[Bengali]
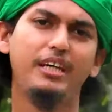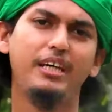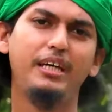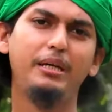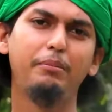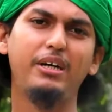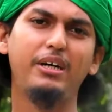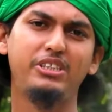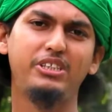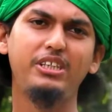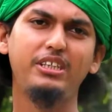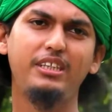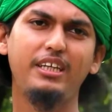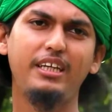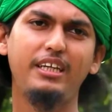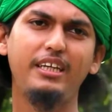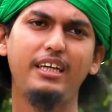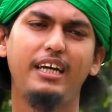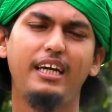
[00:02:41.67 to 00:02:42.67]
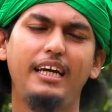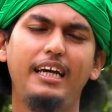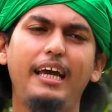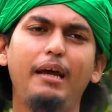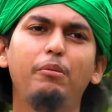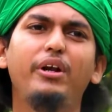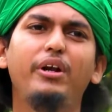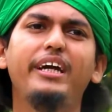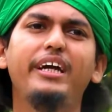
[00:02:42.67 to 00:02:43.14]
এই মাসটিতেই
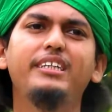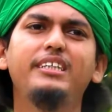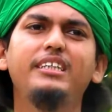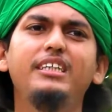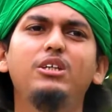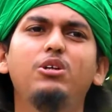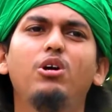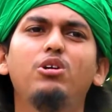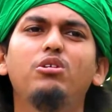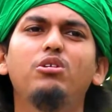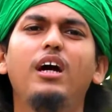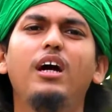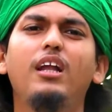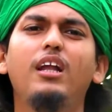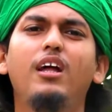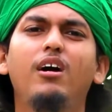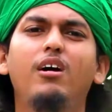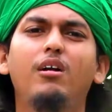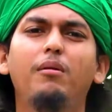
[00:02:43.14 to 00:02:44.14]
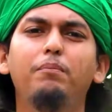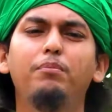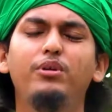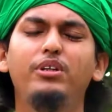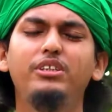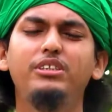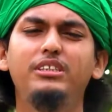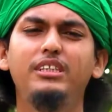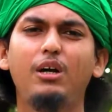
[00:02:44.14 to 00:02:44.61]
এমন একটি ঘটনা আল্লাহ
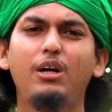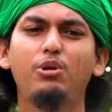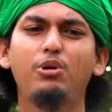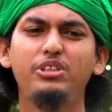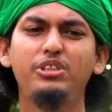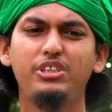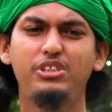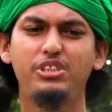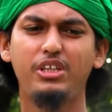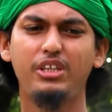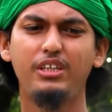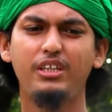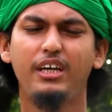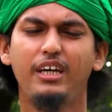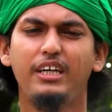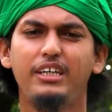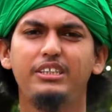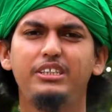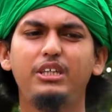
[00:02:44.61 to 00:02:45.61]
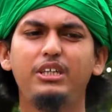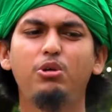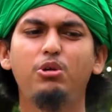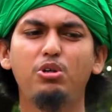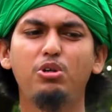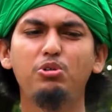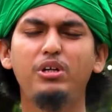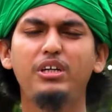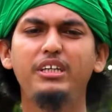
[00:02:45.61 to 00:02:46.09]
রব্বুল ইজা ঘটিয়েছেন যে
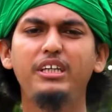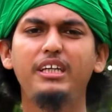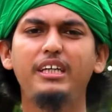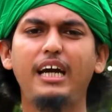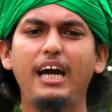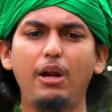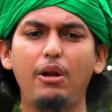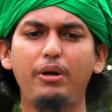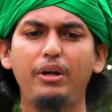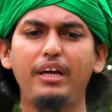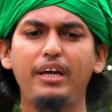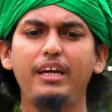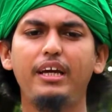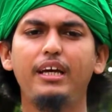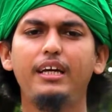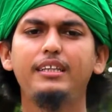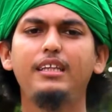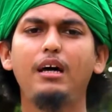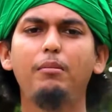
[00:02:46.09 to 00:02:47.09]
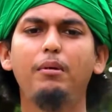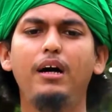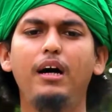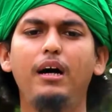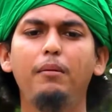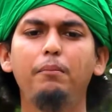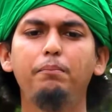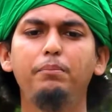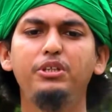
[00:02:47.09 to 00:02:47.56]
ঘটনাটির কারণে তাম
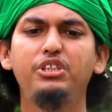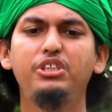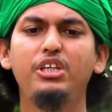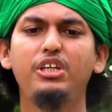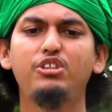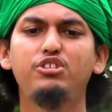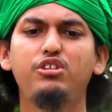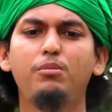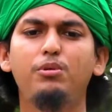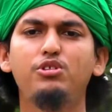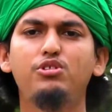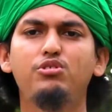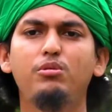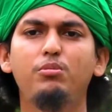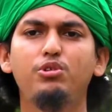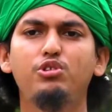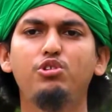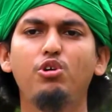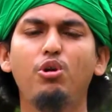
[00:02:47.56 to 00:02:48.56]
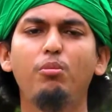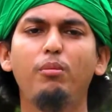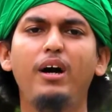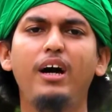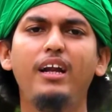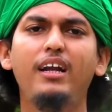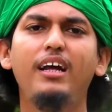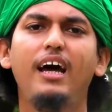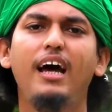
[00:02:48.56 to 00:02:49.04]
বিশ্বের সমস্ত
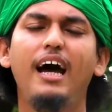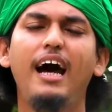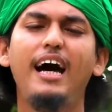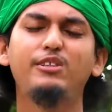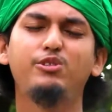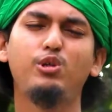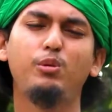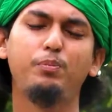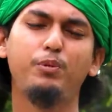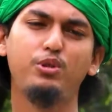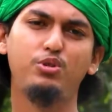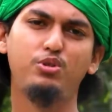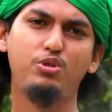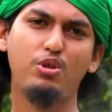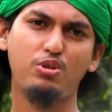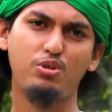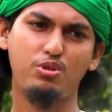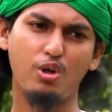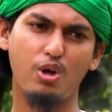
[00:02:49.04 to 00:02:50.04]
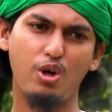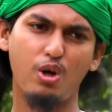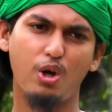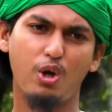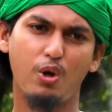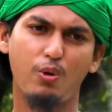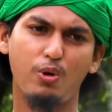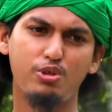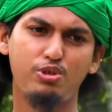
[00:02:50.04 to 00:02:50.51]
মুসলমান আজও পর্যন্ত
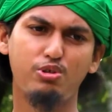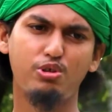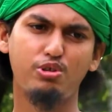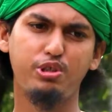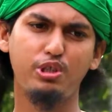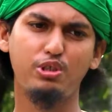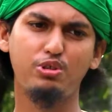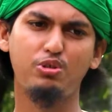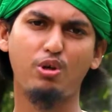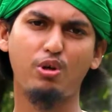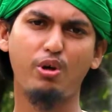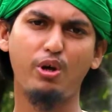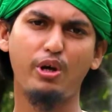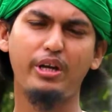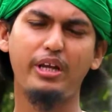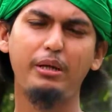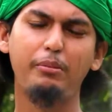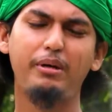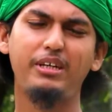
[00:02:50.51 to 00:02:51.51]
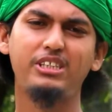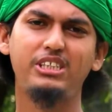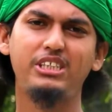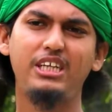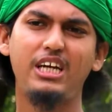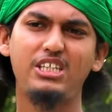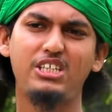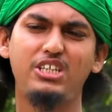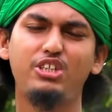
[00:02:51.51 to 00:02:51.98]
অশ্রুসিক্ত নয়ন এই
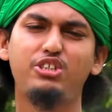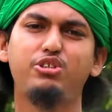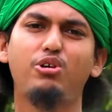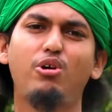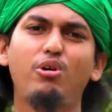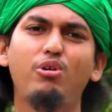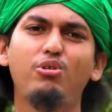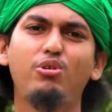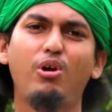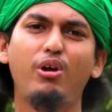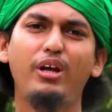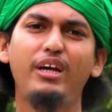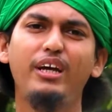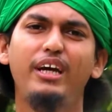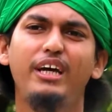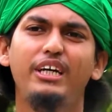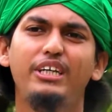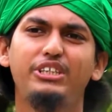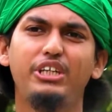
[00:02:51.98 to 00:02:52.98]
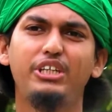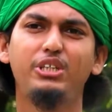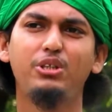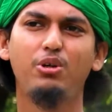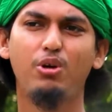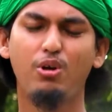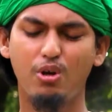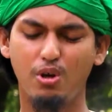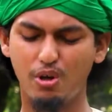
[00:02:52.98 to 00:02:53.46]
মাসটি আসলে স্মরণ করে সেটি
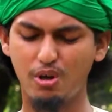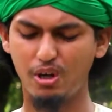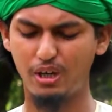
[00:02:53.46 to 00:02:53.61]
হলো